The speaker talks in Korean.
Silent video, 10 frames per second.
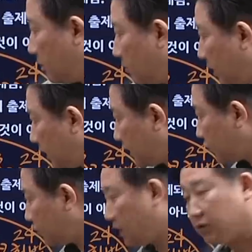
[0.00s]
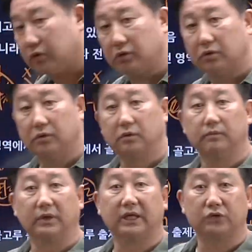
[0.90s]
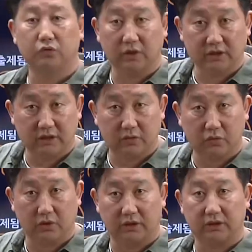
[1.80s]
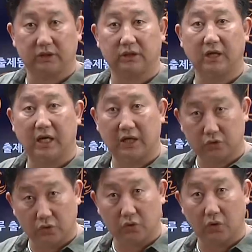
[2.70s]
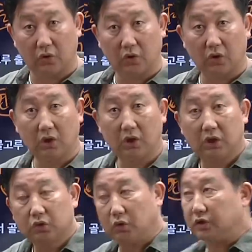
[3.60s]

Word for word: 뭐가 중요하고 뭐가 중요하지 않고를 알 수 있고요. 또